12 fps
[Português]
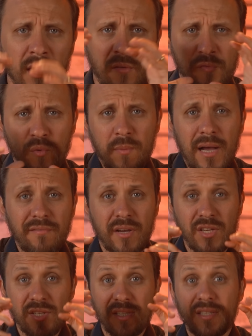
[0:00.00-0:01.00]
Ele filmava,
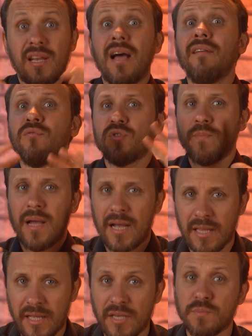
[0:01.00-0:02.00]
registrava os
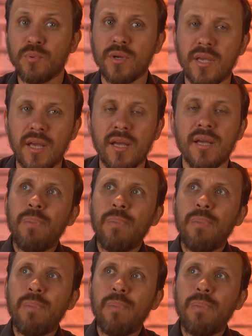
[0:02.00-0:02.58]
bacanais. Por quê?